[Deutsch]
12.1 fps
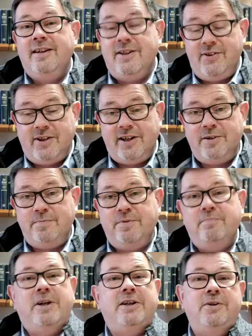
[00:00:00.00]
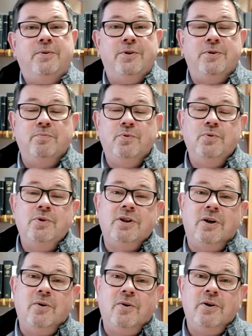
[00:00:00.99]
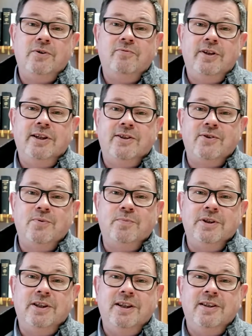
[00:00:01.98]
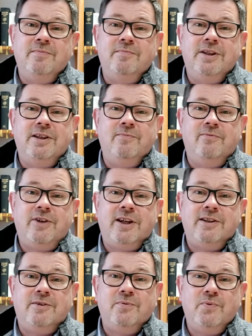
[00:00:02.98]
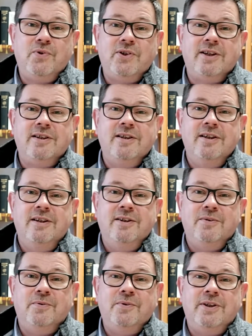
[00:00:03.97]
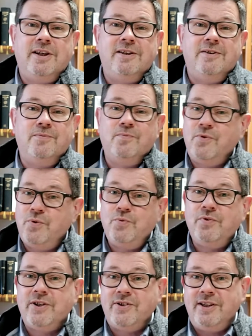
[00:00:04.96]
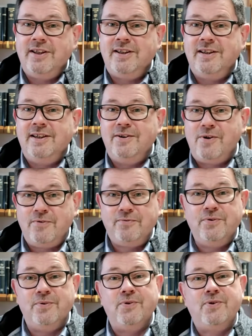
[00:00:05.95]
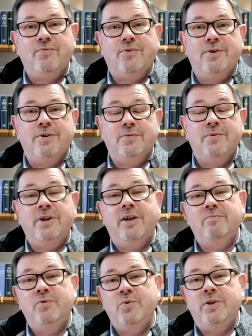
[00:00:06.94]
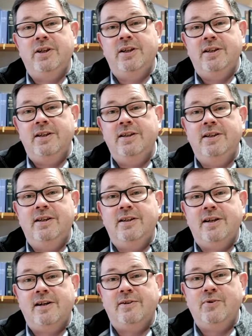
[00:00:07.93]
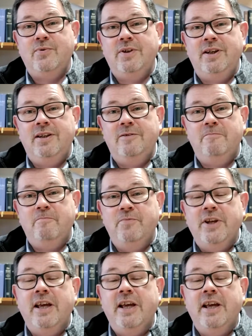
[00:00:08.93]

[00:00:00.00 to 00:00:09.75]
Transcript: Deshalb mache ich euch Mut, auch heute wieder zu beginnen mit dem Vater unser und dann zuversichtlich, hoffnungsvoll und ermutigt in den Tag zu gehen.